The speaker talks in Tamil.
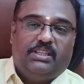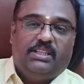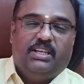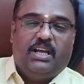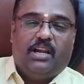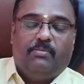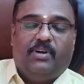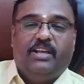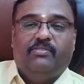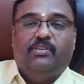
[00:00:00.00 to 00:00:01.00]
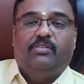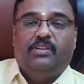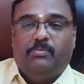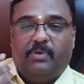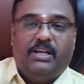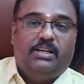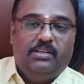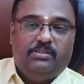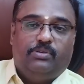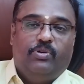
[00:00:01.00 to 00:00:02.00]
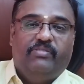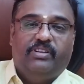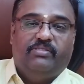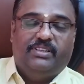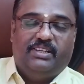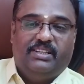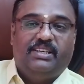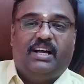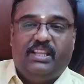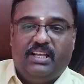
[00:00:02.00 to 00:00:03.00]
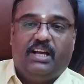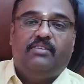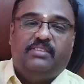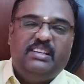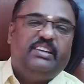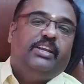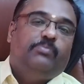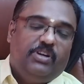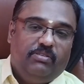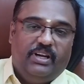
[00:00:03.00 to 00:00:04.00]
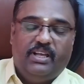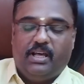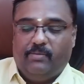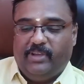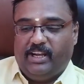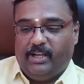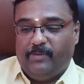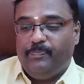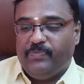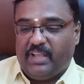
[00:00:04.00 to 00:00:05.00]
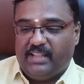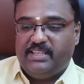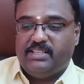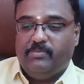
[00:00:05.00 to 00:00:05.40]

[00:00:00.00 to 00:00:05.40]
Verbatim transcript: வருத்தத்தின் காரணமாக இவங்களுக்கு வந்து மன அழுத்த நோய் வந்து வந்துடுது அதுக்காக வந்து ட்ரீட்மெண்ட்டும் எடுக்க ஆரம்பிக்கிறாங்க அதே